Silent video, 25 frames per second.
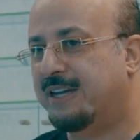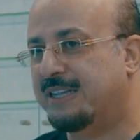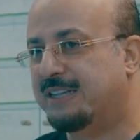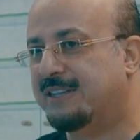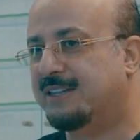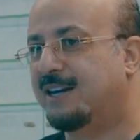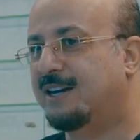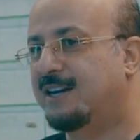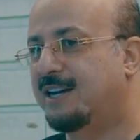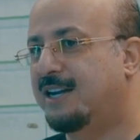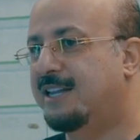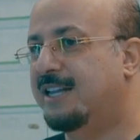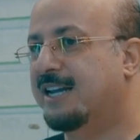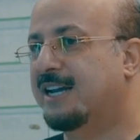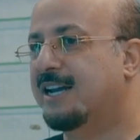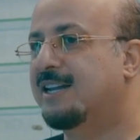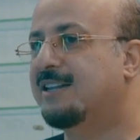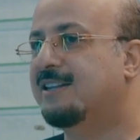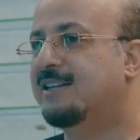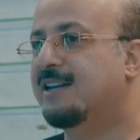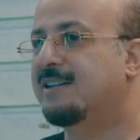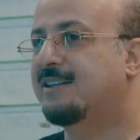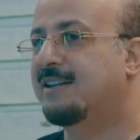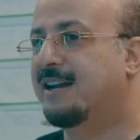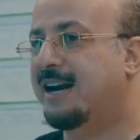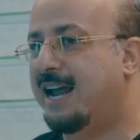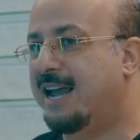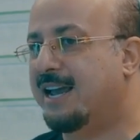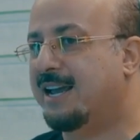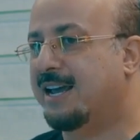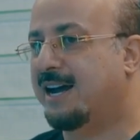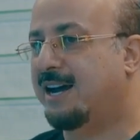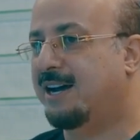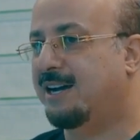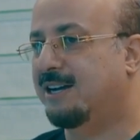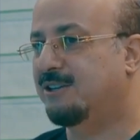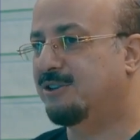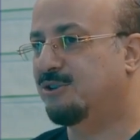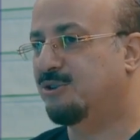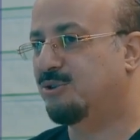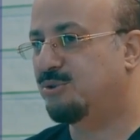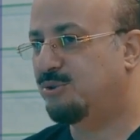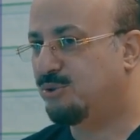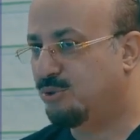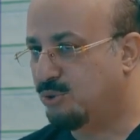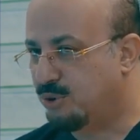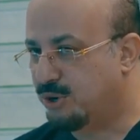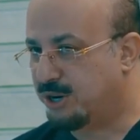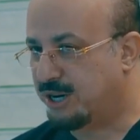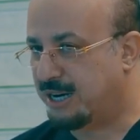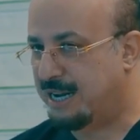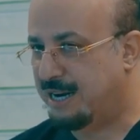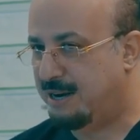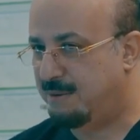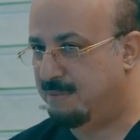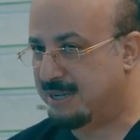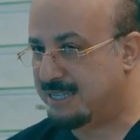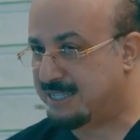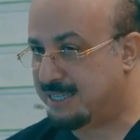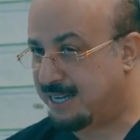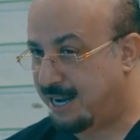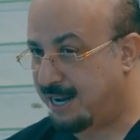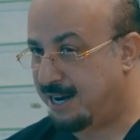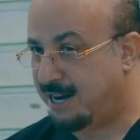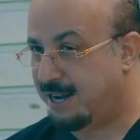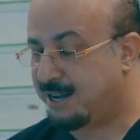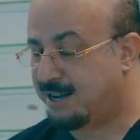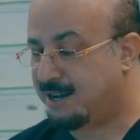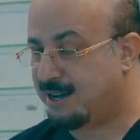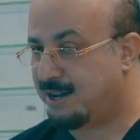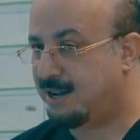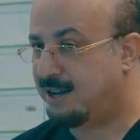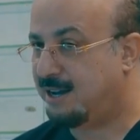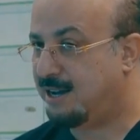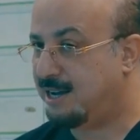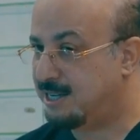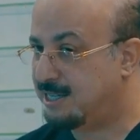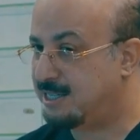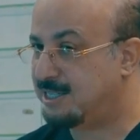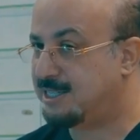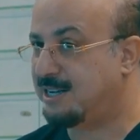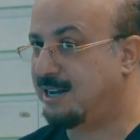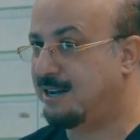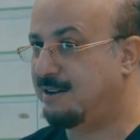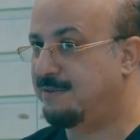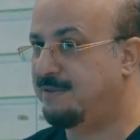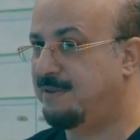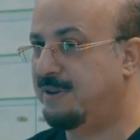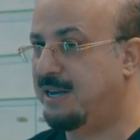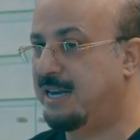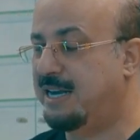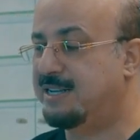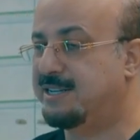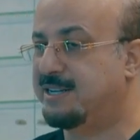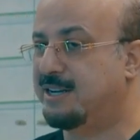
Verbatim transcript: يفضل انك انت تراجع دكتور المسالك خاصة